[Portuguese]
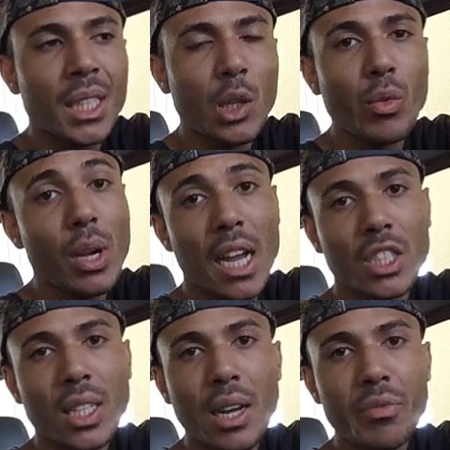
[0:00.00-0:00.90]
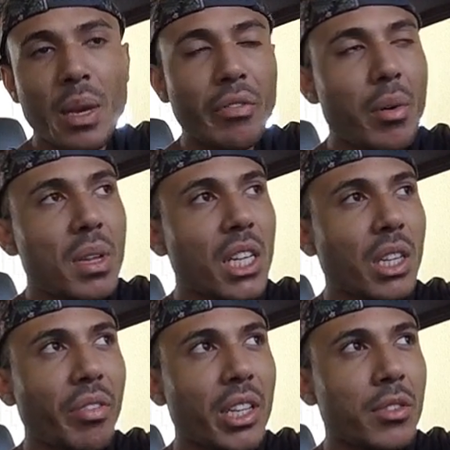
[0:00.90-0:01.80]
Que o Voyage está na minha família
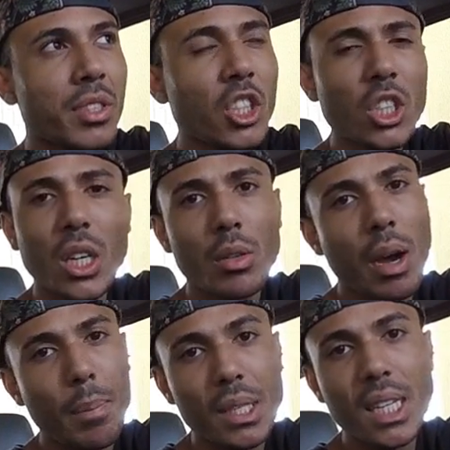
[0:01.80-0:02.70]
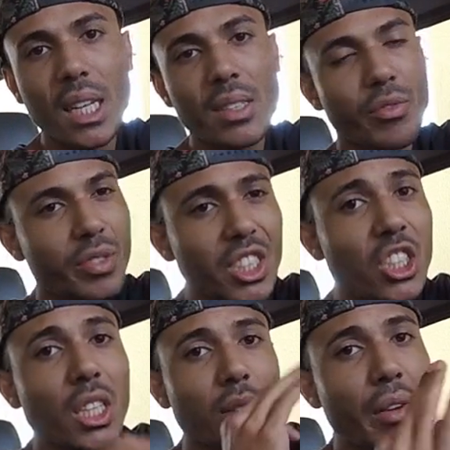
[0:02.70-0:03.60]
já faz 20 anos, rapaziada.
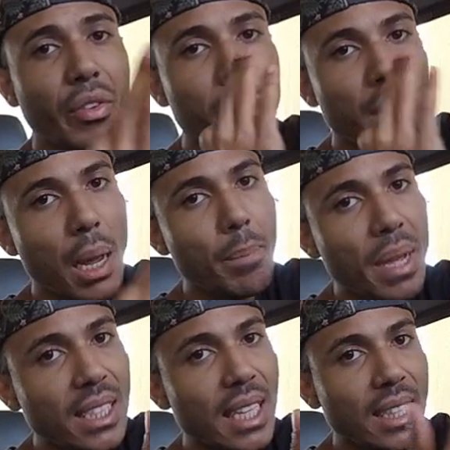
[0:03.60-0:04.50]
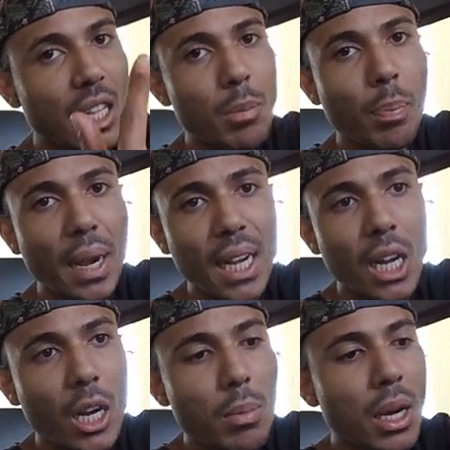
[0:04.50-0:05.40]
20 anos na família, pensa, é tempo pra
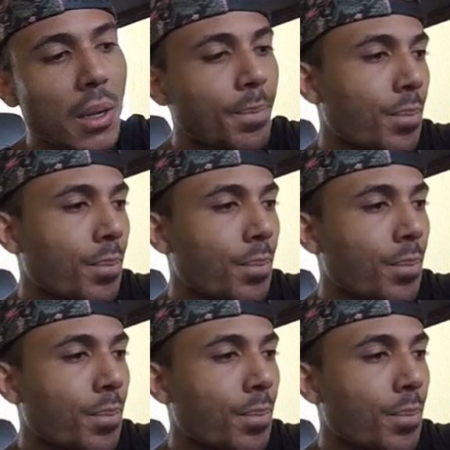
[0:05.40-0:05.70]
caramba.